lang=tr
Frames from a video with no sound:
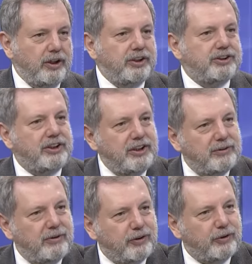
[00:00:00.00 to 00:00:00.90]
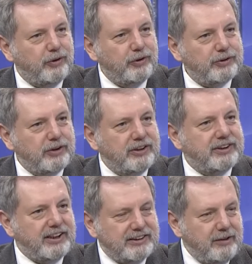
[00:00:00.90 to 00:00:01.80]
Şimdi bakıyoruz
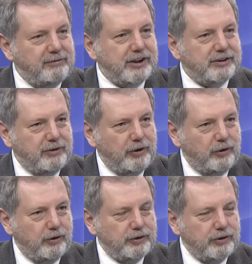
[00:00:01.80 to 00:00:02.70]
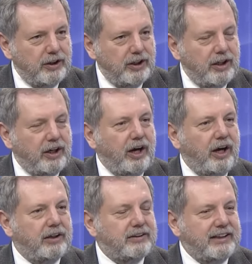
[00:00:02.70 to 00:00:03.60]
85 milyonuz.
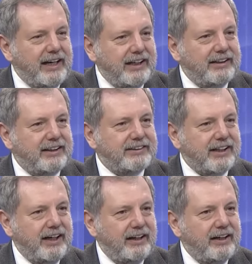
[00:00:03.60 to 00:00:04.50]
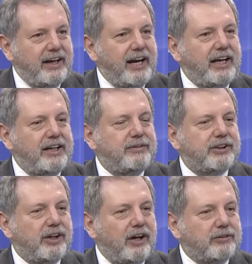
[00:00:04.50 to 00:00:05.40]
Neredeyse
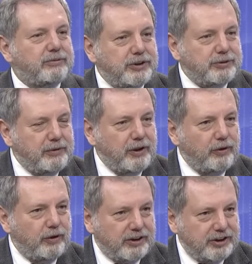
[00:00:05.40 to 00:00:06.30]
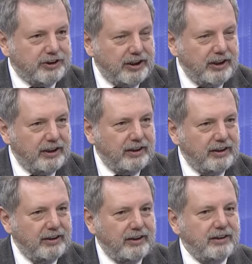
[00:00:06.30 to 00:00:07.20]
55-60 milyon kişi
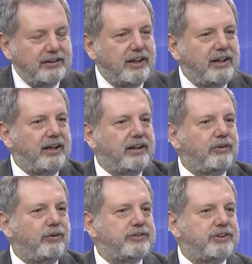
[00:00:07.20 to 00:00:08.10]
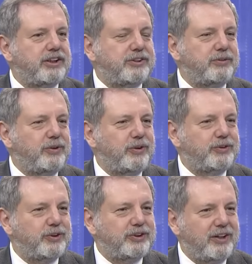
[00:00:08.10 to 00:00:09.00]
Gene 18 milyon
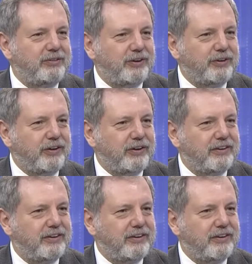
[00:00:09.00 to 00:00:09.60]
çocuğa bakıyor.